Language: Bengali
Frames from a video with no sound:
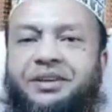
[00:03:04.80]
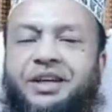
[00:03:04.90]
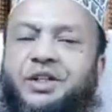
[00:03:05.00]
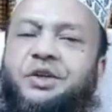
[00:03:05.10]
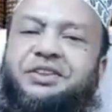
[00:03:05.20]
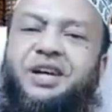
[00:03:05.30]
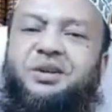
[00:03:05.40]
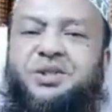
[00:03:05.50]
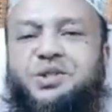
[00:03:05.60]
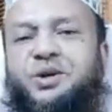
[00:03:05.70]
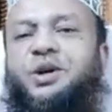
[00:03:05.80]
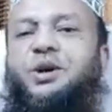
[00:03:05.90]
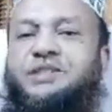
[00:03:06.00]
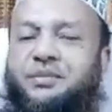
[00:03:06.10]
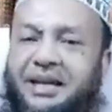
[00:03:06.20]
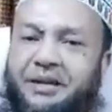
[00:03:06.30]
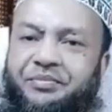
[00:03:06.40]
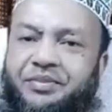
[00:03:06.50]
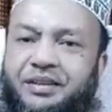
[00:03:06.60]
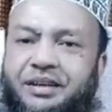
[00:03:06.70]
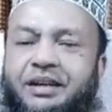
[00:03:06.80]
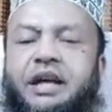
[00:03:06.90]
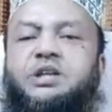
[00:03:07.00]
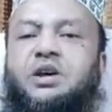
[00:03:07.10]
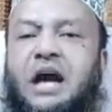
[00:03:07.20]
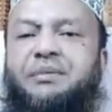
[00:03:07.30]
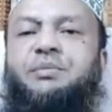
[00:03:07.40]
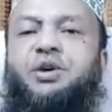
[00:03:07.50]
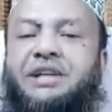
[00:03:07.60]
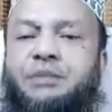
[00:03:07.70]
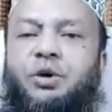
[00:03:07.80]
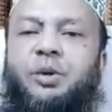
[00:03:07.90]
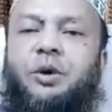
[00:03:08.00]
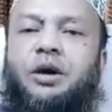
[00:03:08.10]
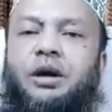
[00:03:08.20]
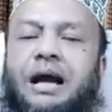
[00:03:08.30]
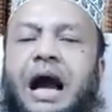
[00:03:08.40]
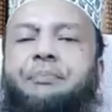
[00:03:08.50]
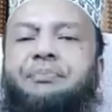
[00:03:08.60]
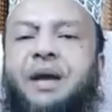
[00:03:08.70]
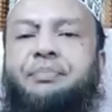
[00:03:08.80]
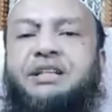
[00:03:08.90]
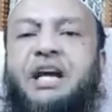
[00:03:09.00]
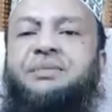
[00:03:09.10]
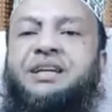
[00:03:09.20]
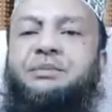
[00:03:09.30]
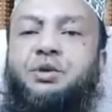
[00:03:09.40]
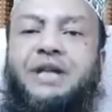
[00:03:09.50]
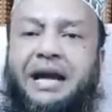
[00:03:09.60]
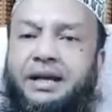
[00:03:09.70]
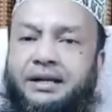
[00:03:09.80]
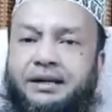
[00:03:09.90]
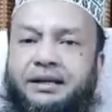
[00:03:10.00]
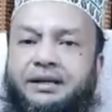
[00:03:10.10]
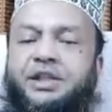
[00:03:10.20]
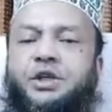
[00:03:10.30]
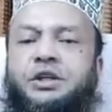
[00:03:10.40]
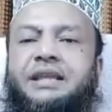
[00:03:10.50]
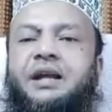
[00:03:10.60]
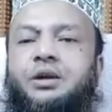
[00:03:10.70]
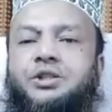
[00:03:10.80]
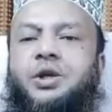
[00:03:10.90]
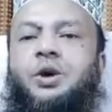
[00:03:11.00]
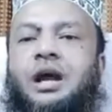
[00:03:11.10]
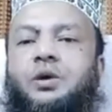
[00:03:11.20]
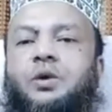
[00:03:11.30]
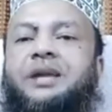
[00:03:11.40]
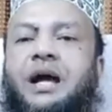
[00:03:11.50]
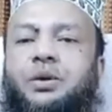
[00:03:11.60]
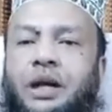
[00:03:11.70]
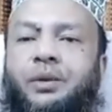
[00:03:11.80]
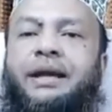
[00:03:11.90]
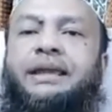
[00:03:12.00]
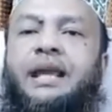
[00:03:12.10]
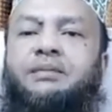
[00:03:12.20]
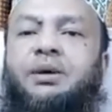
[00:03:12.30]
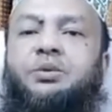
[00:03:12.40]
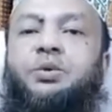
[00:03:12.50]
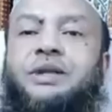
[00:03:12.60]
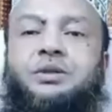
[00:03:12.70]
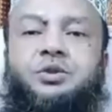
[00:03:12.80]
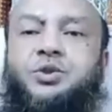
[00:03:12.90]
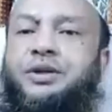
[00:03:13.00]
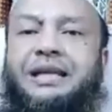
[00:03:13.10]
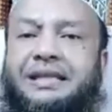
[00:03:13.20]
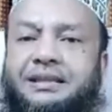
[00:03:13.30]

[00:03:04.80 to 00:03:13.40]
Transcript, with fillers: সন্তান নষ্ট করাও ঝামেলা এই জন্য আমি বোনকে বলবো আপনি আপনার স্বামীকে বুঝান যে সন্তান নষ্ট করা কবিরা গুণা ওয়াইদাল মাউদাতু সুইলাত